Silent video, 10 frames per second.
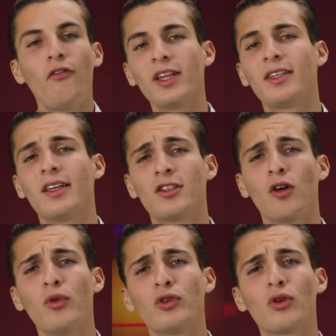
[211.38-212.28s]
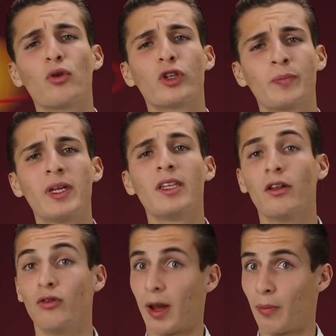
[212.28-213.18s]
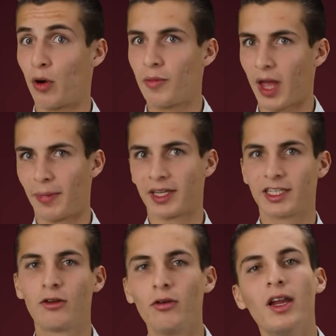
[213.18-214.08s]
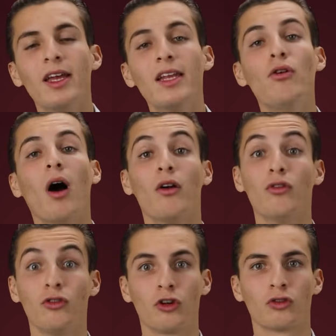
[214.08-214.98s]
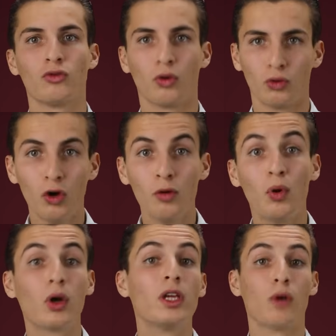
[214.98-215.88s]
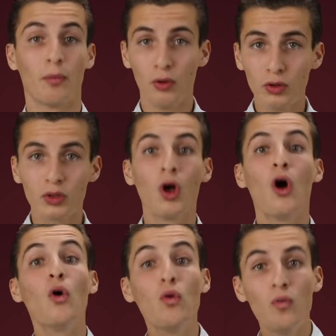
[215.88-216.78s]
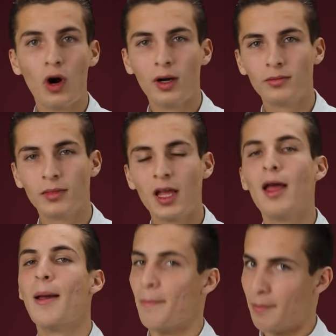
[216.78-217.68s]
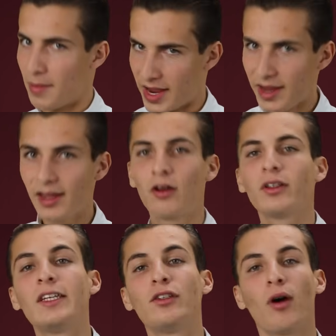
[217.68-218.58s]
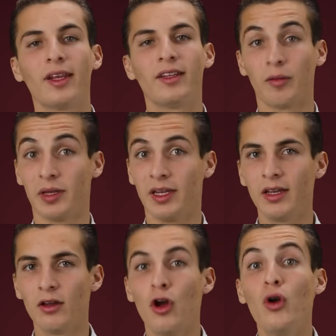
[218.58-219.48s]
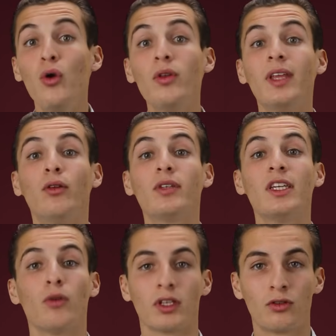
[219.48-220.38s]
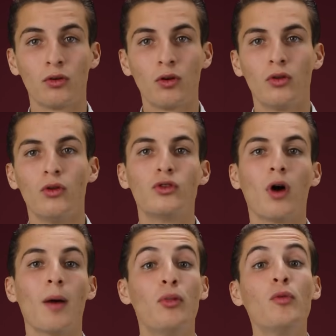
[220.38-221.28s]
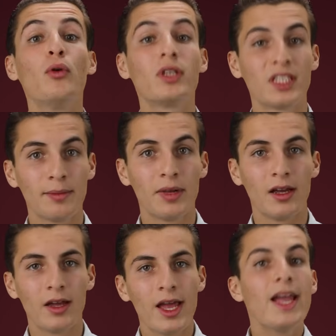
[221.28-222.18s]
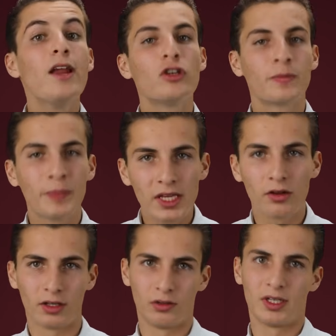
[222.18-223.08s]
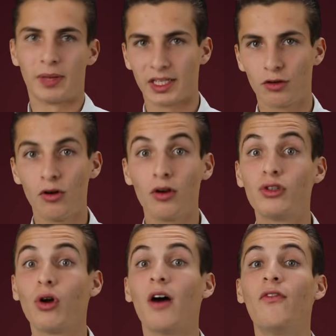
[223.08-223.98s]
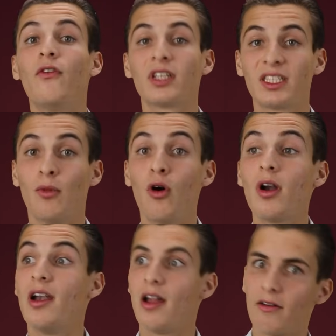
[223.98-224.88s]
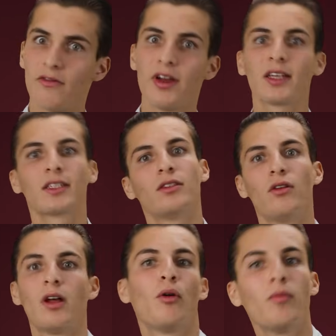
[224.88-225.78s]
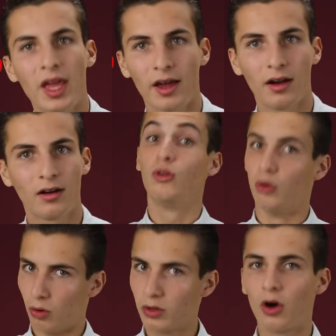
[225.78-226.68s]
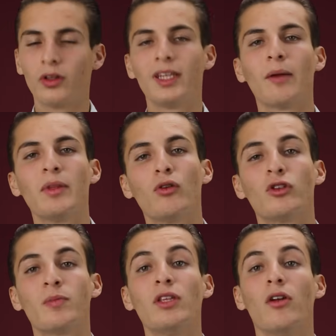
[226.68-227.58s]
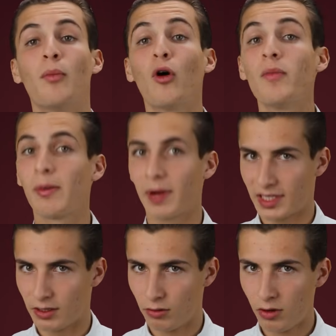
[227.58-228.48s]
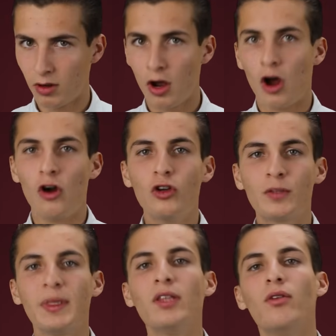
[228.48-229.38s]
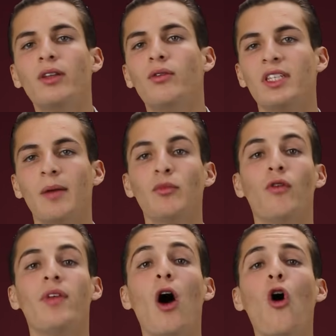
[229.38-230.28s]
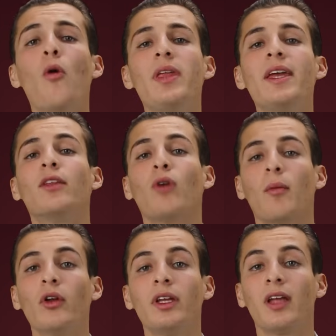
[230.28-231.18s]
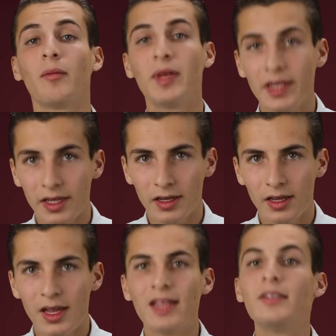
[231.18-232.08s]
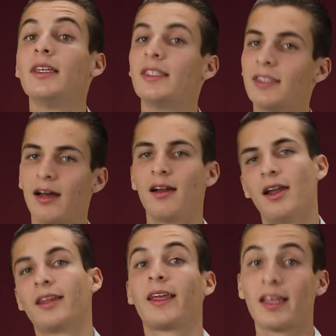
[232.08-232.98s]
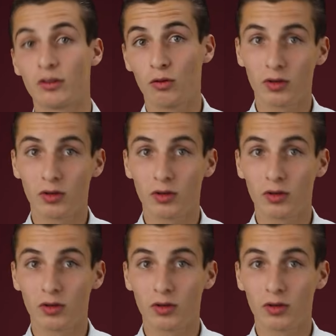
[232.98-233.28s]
En fait, si on mesure le spin de la première particule, il y aura une chance sur deux pour qu'il soit plus ou moins. Mais quand il sera déterminé, une des deux situations ne sera plus possible, et le spin de la deuxième particule sera forcément l'inverse de la première. Donc, en déterminant le spin de la première particule, le spin de la deuxième devient obligatoirement déterminé, c'est ça l'intrication